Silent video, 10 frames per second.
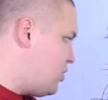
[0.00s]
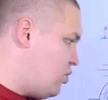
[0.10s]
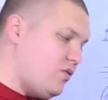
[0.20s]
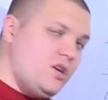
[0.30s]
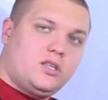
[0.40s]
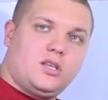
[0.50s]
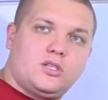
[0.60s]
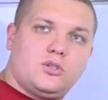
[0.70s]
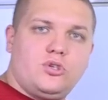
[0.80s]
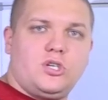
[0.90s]
Но в
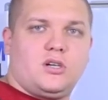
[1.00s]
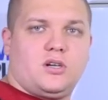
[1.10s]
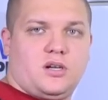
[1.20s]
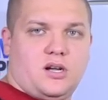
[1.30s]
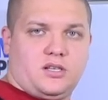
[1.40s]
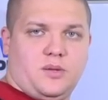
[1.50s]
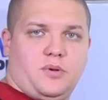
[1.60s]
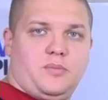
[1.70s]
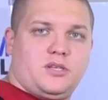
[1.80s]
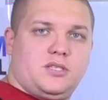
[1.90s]
некоторых случаях, как,
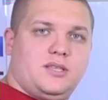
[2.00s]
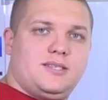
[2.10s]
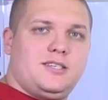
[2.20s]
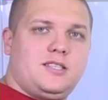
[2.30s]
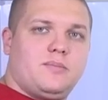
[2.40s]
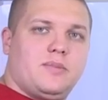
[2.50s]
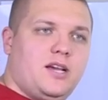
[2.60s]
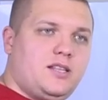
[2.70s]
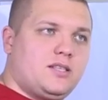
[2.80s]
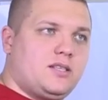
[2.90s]
например, с индезитом,
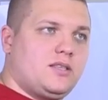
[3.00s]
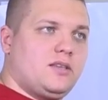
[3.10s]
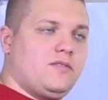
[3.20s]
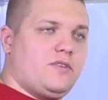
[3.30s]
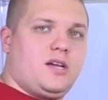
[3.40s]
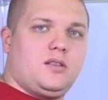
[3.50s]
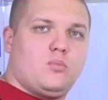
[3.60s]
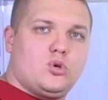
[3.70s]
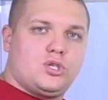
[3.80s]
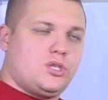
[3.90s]
этот э, вариант
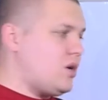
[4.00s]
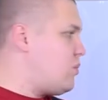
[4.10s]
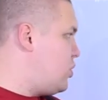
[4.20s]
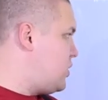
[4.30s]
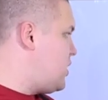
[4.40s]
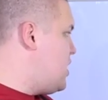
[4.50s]
может не работать.